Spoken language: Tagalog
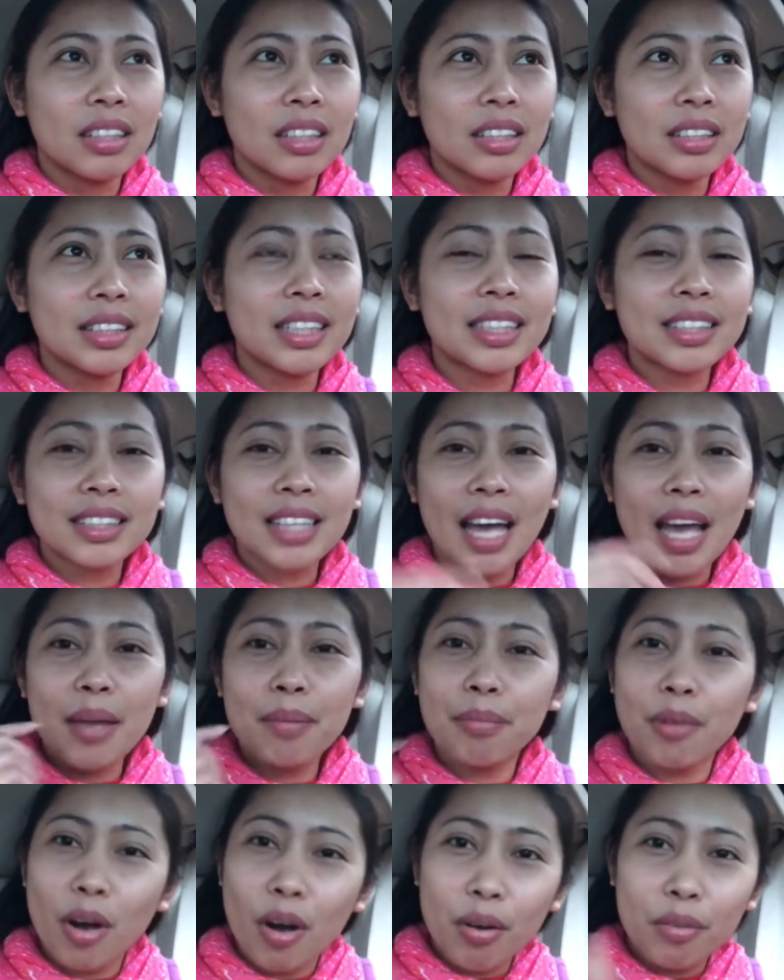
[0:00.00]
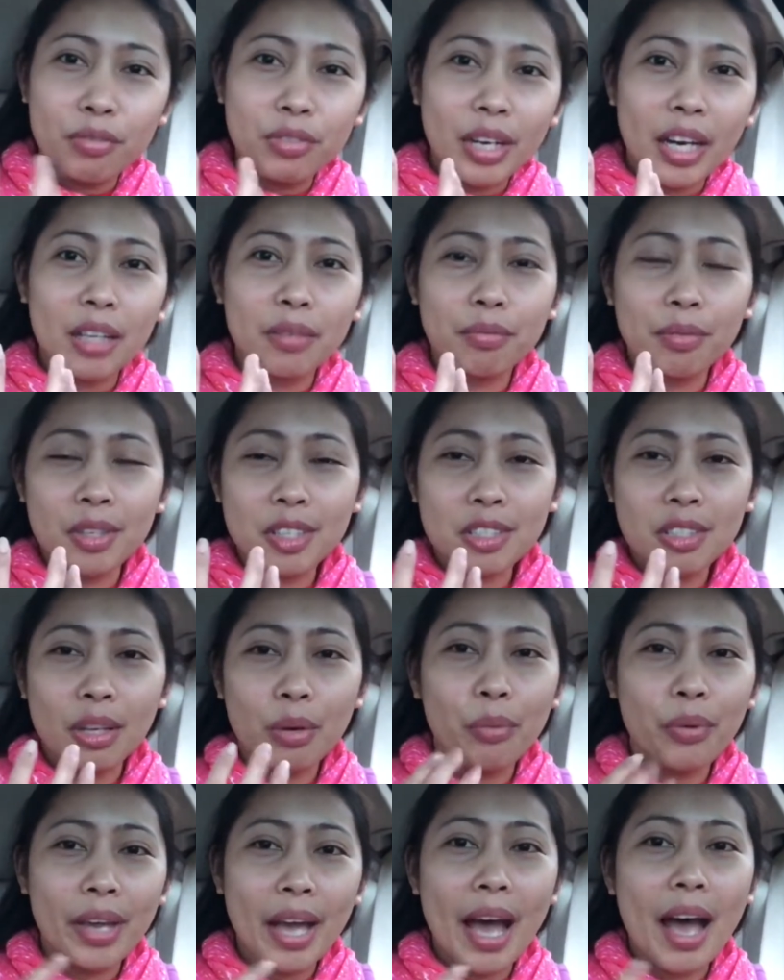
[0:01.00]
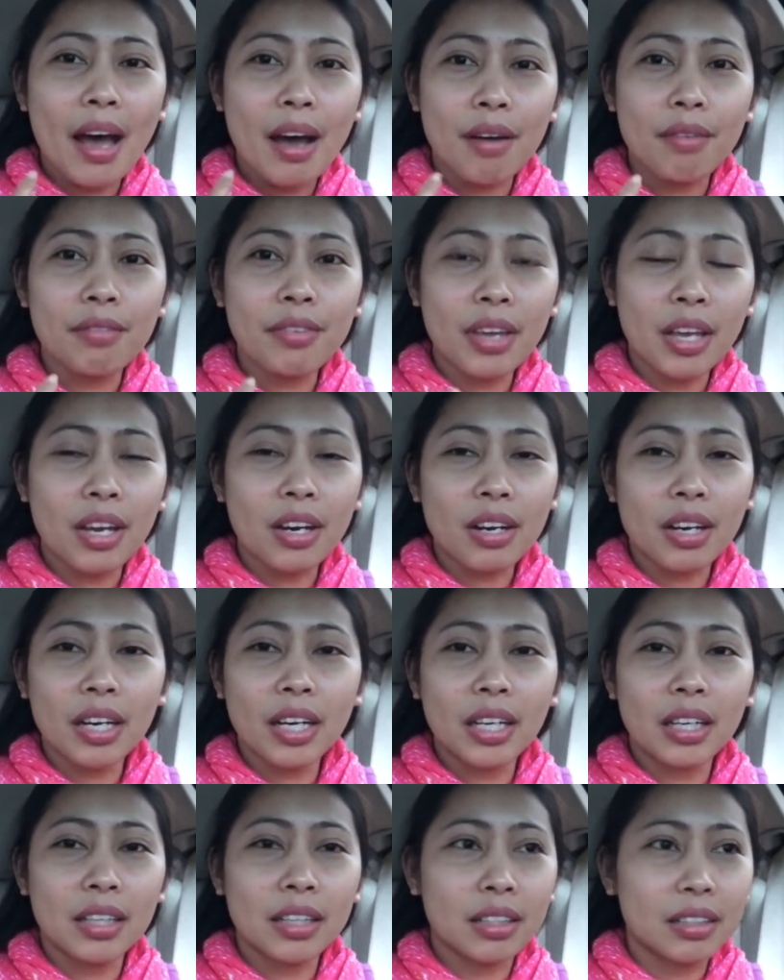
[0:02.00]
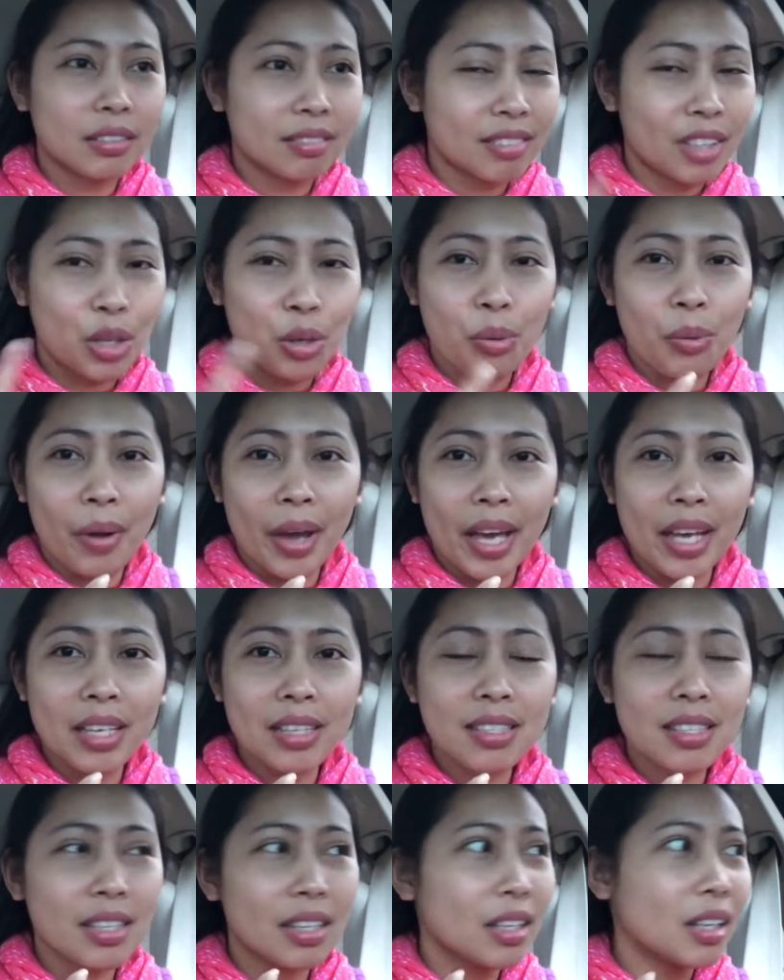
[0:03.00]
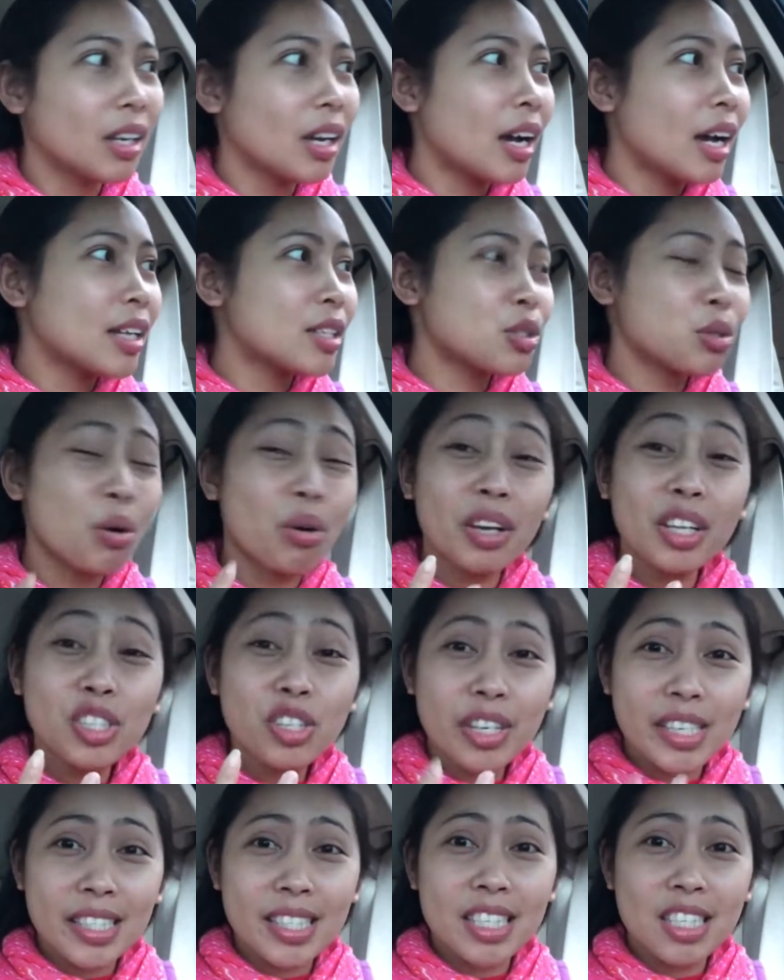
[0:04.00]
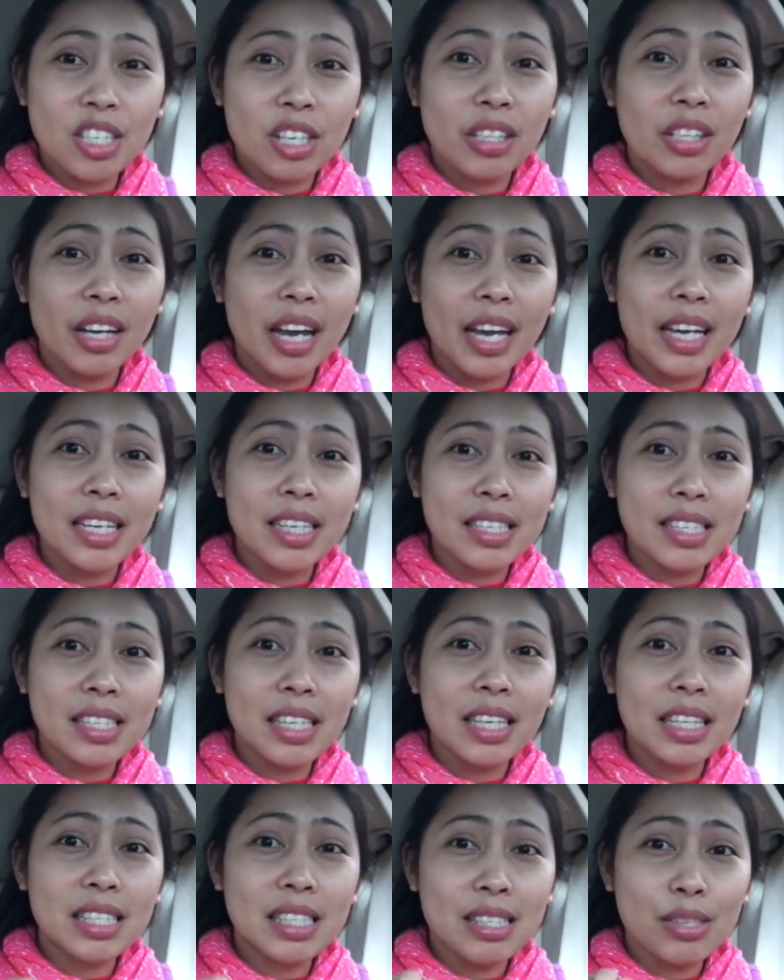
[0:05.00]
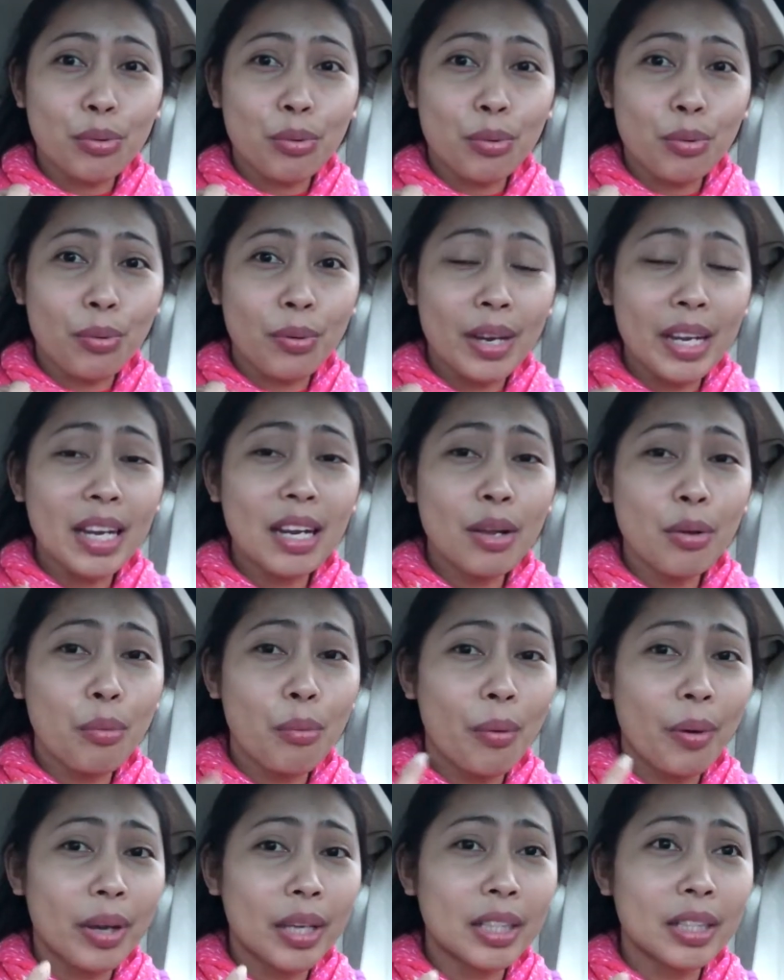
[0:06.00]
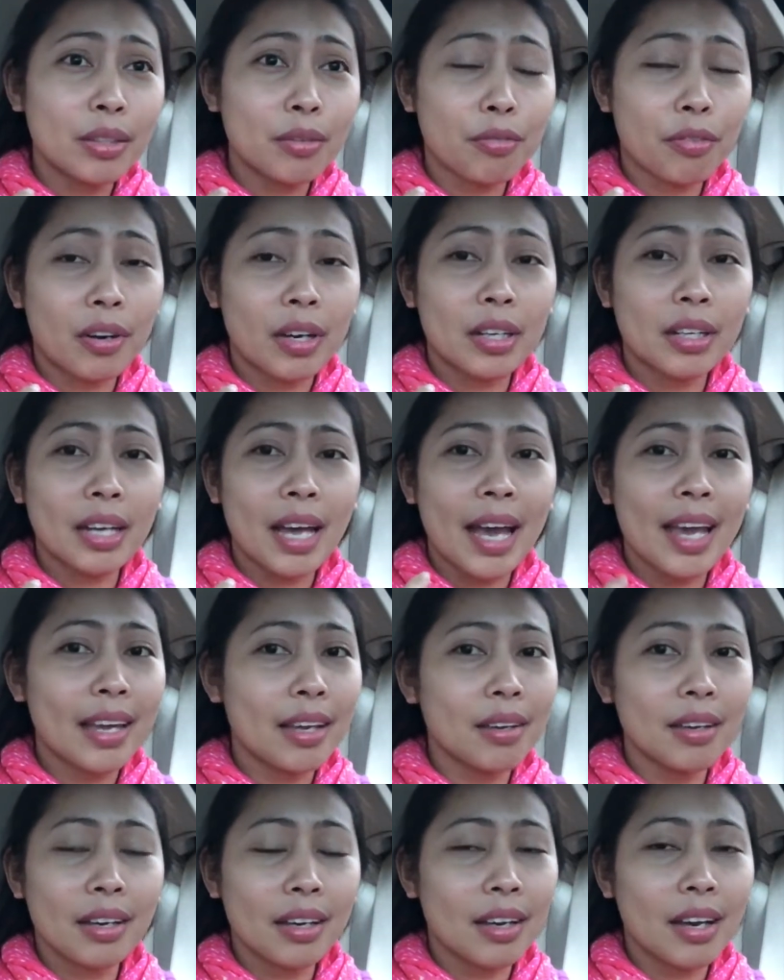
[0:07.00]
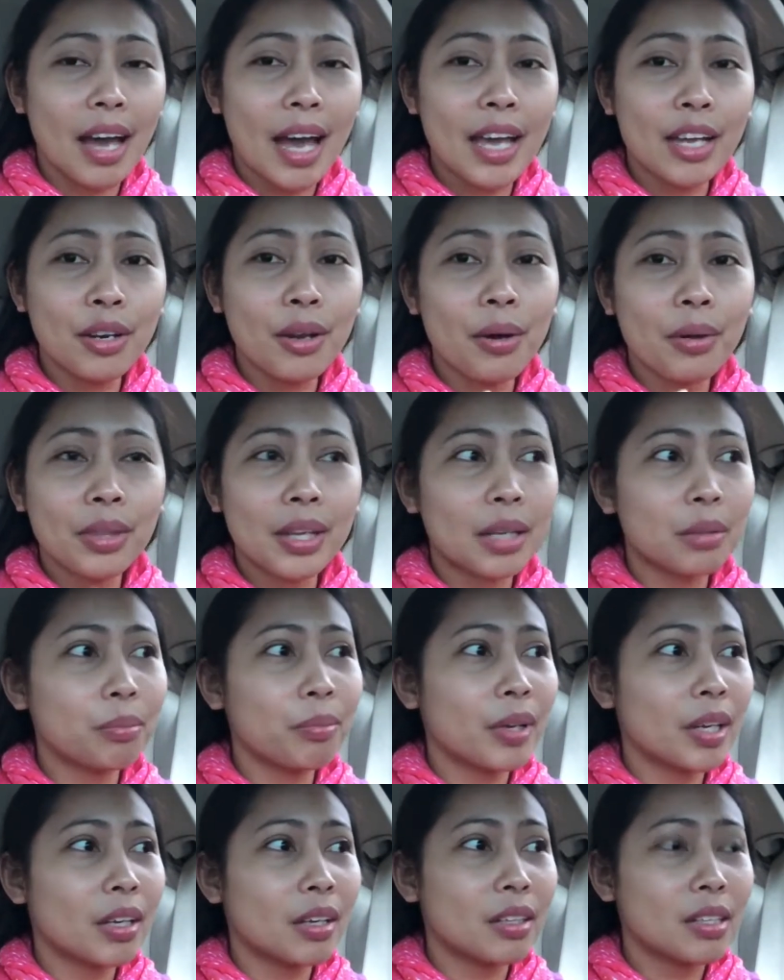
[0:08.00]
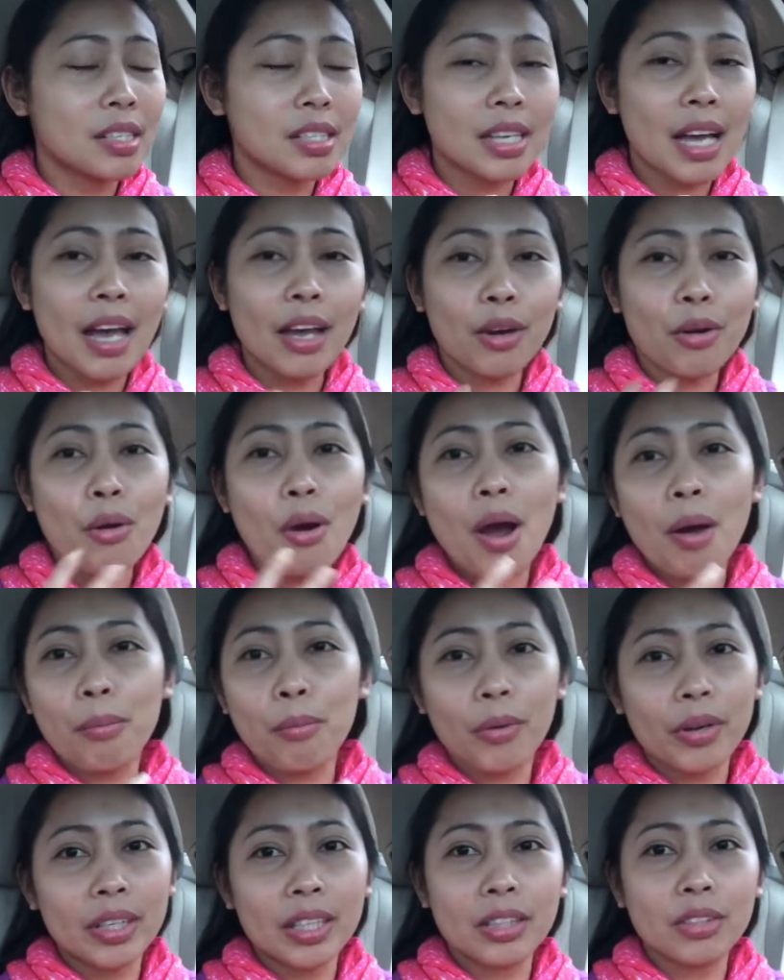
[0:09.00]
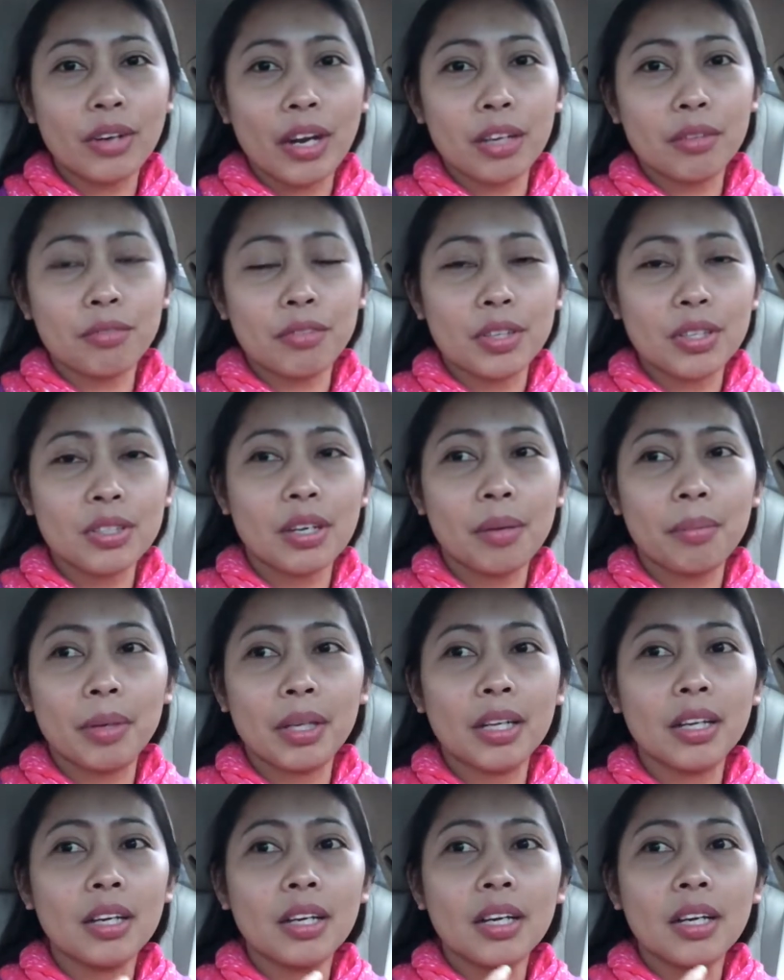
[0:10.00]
the type of dried fish that we have here in the US, storage kasi siya guys, it's really way different. I I know that because I grew up with a dried fish. I mean,